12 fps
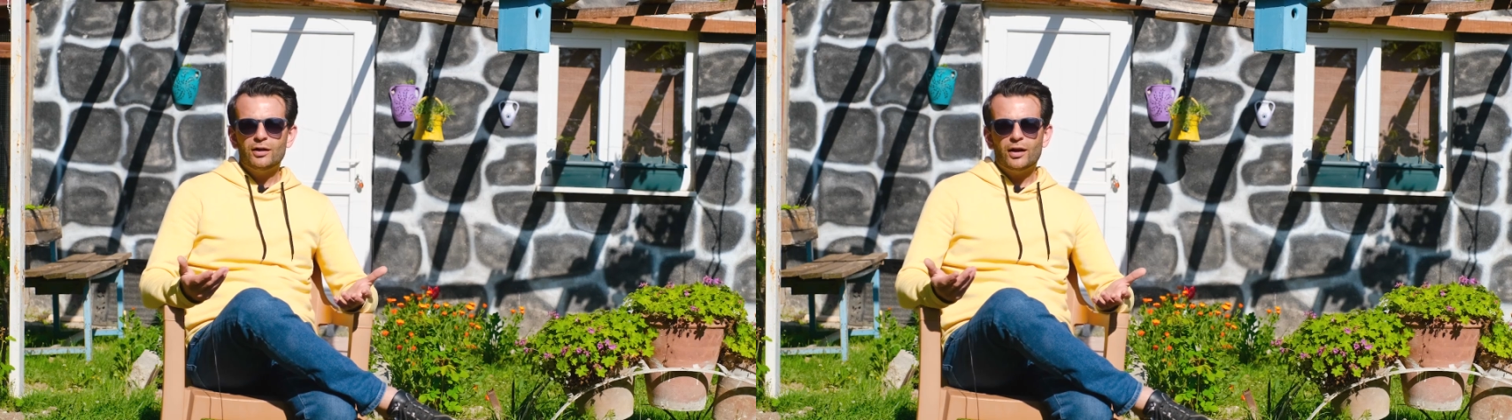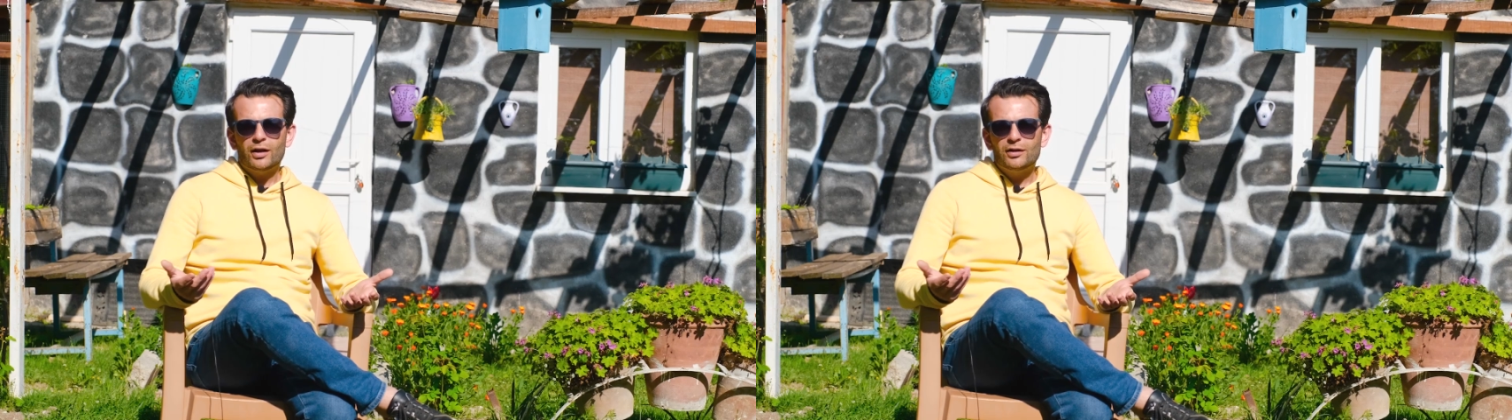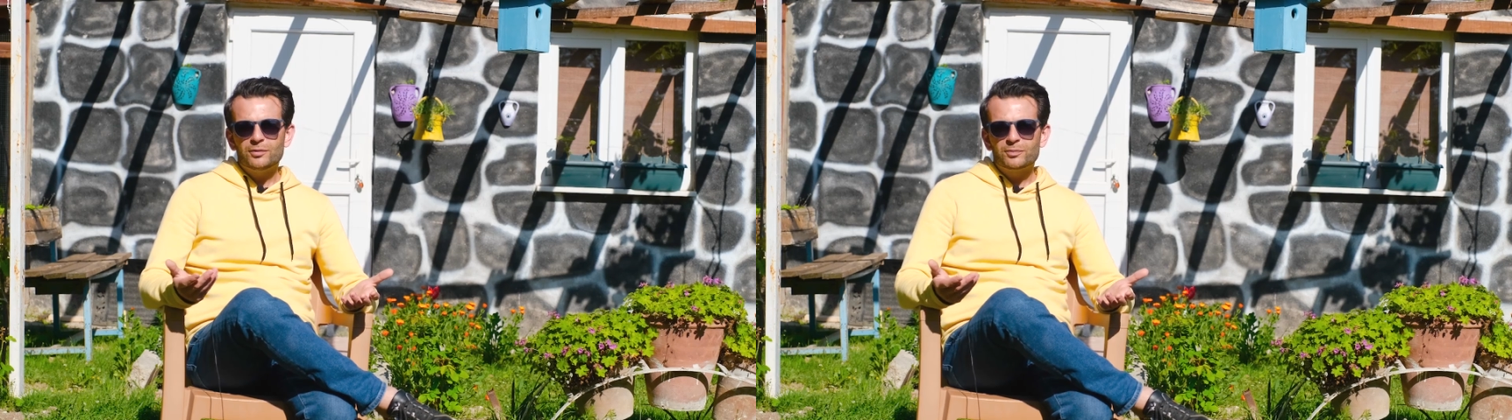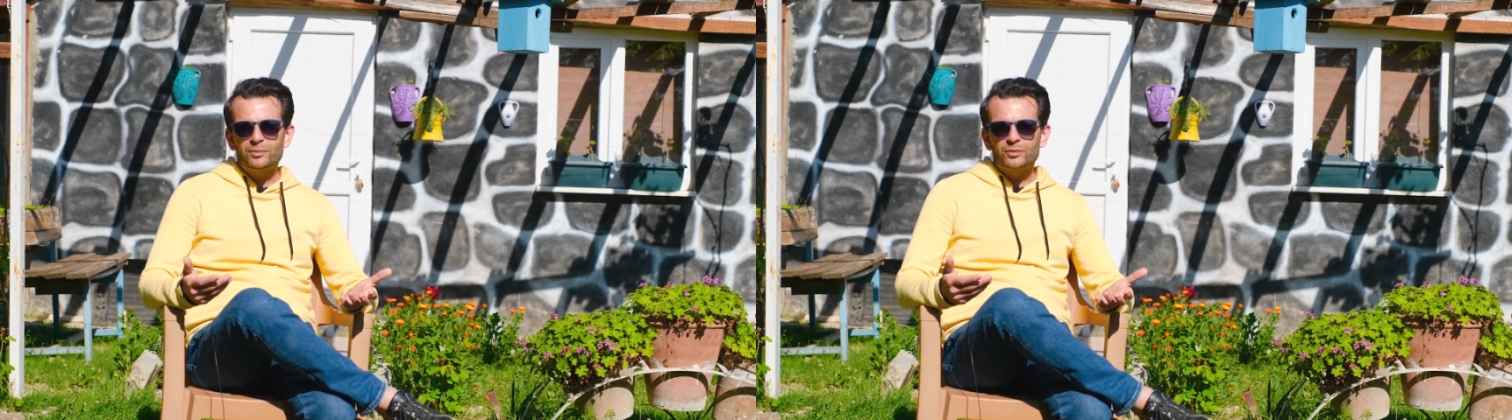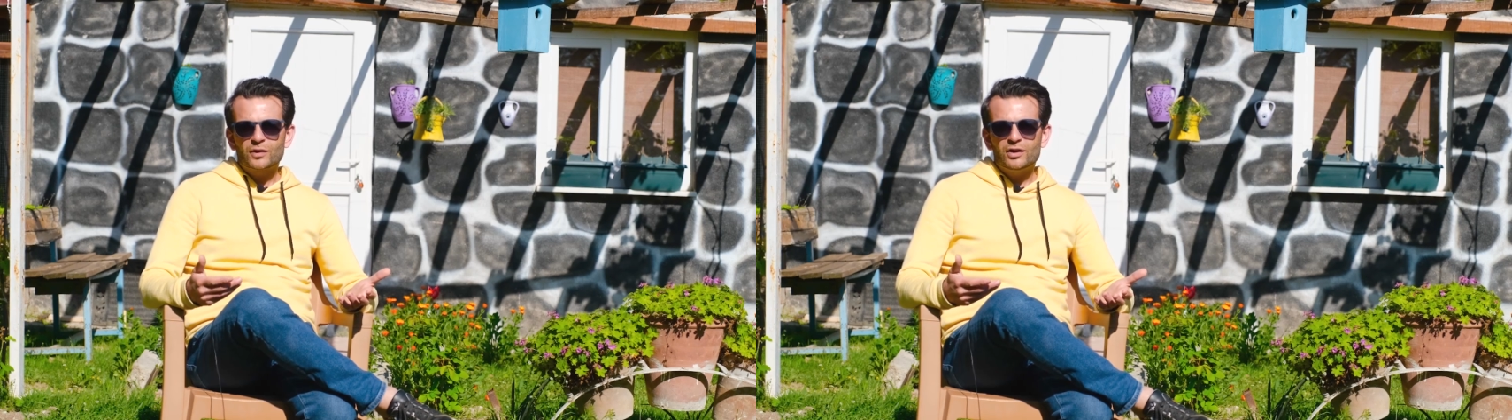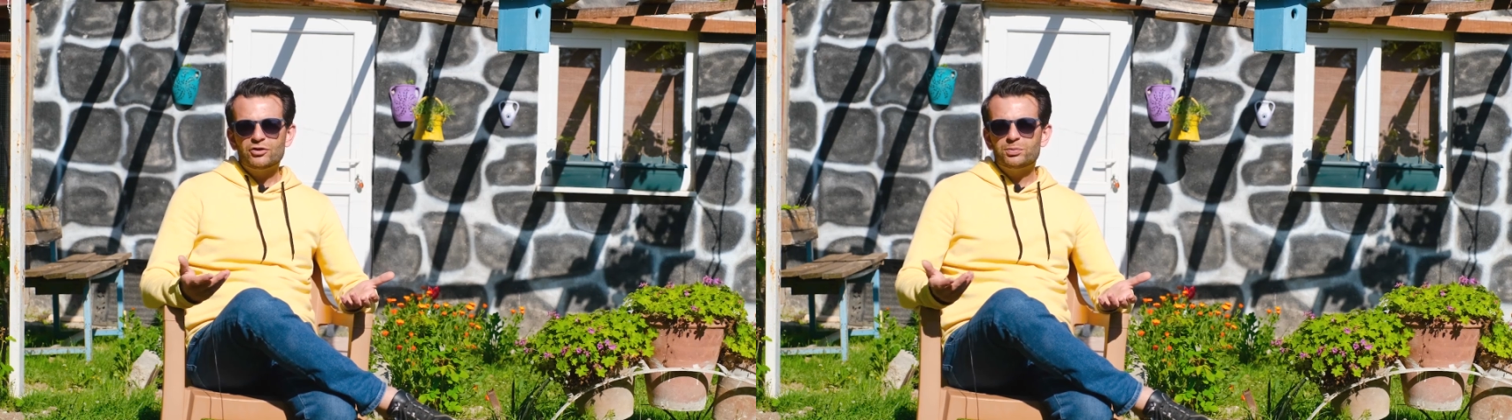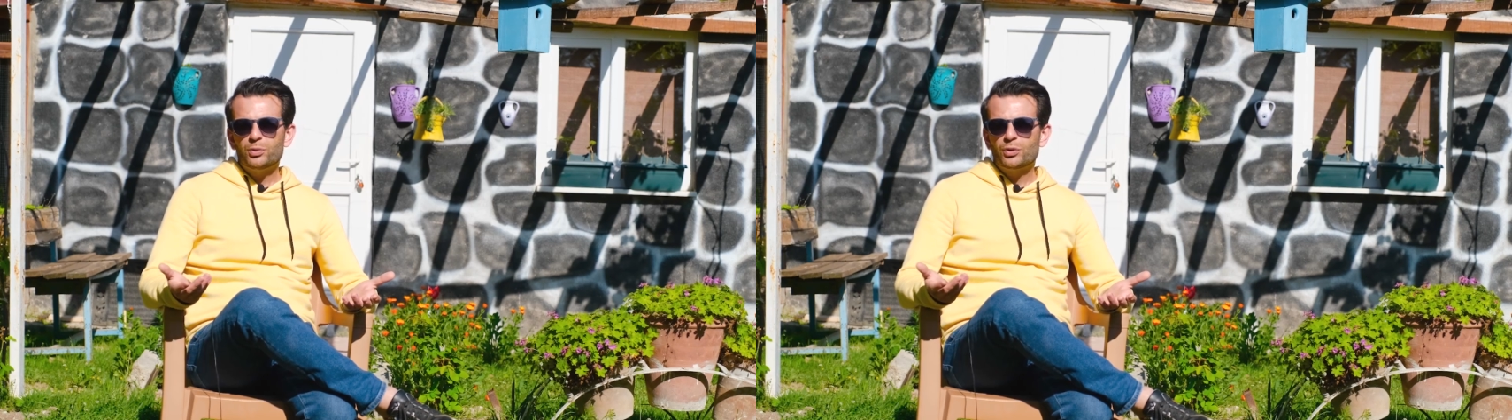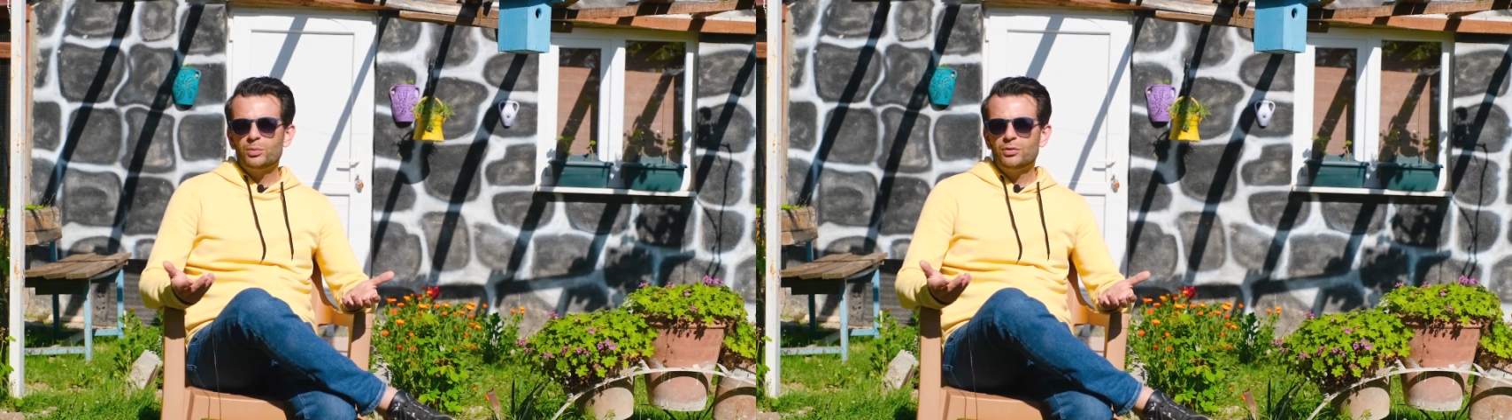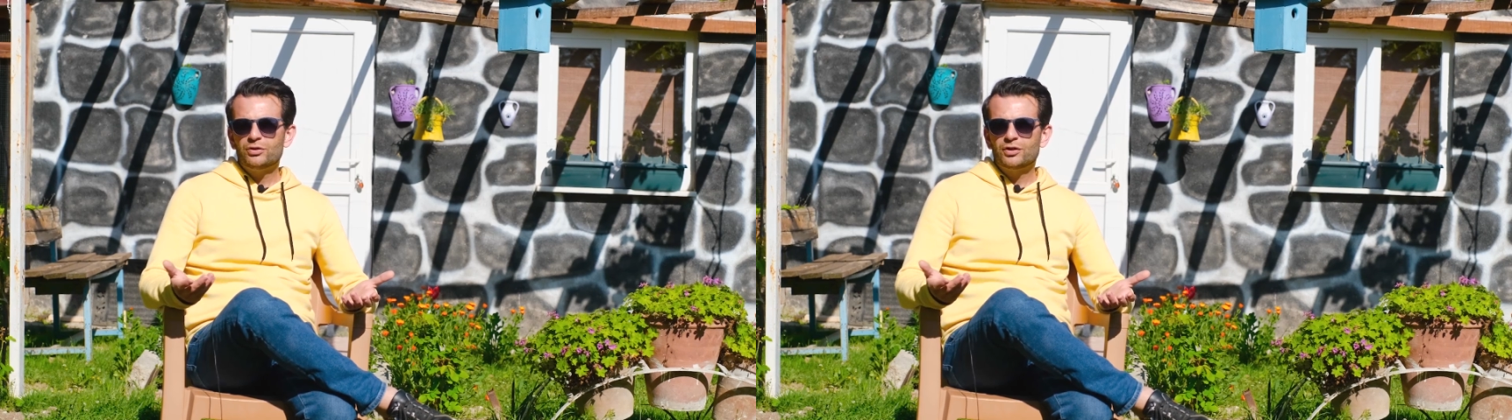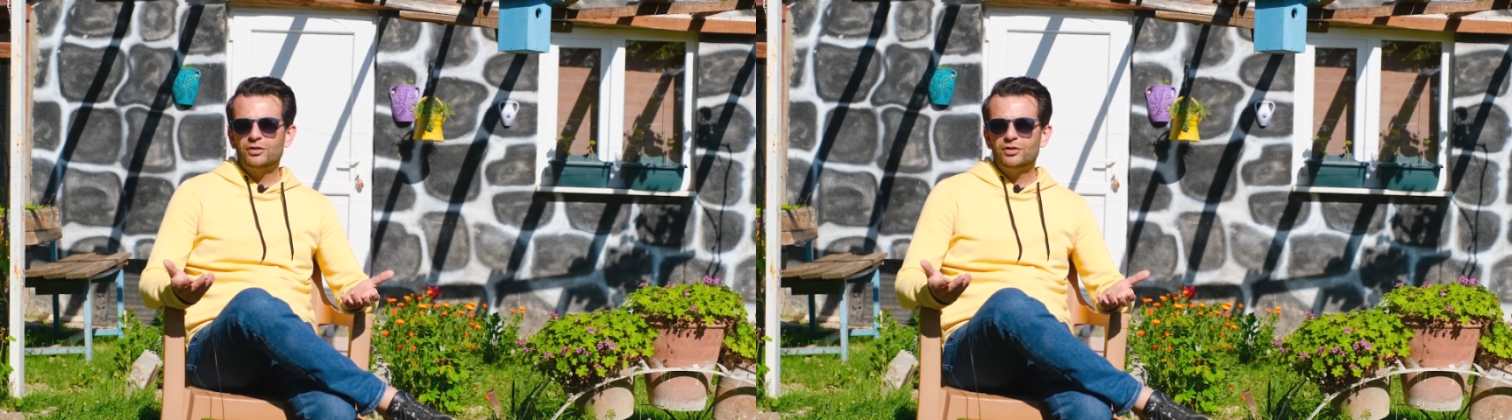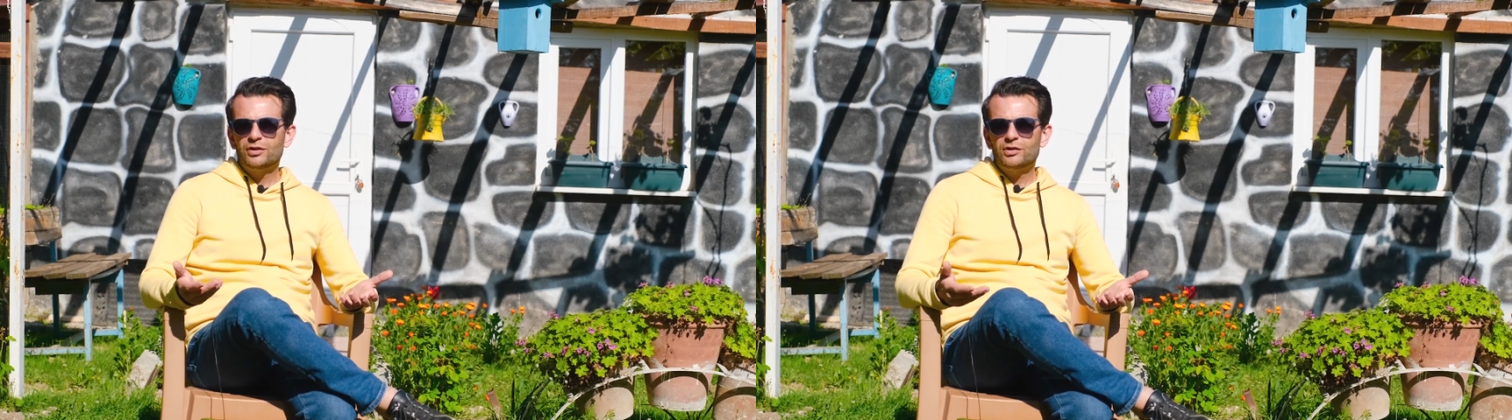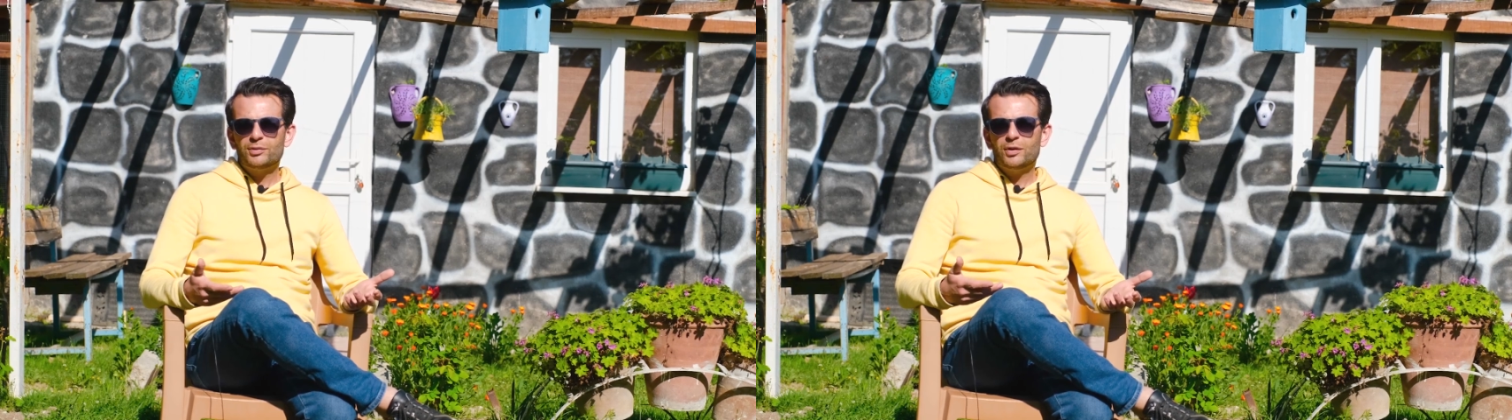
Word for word: Yani içmiyorum diyeceksiniz